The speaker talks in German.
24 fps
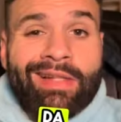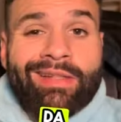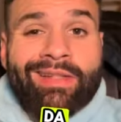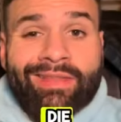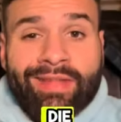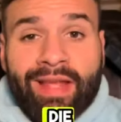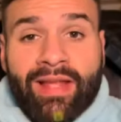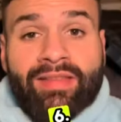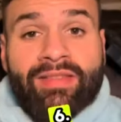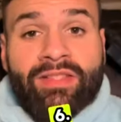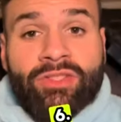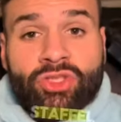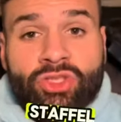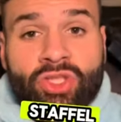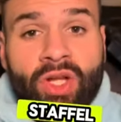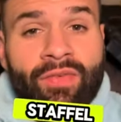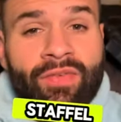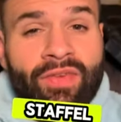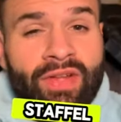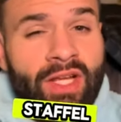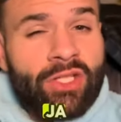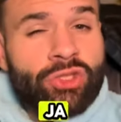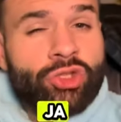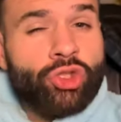die sechste
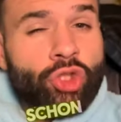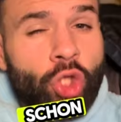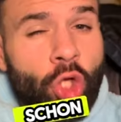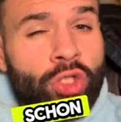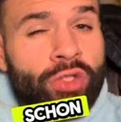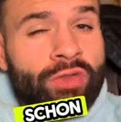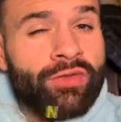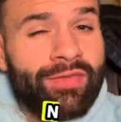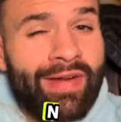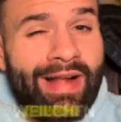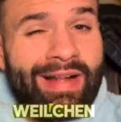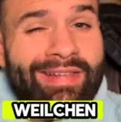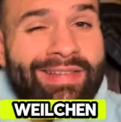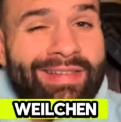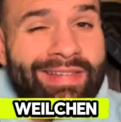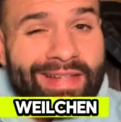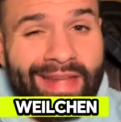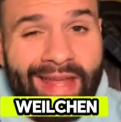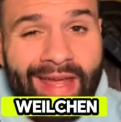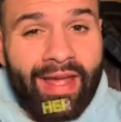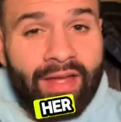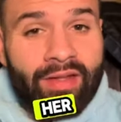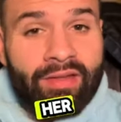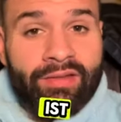Staffel ja schon ein
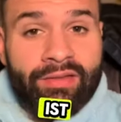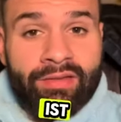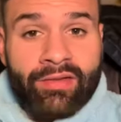Weilchen her ist.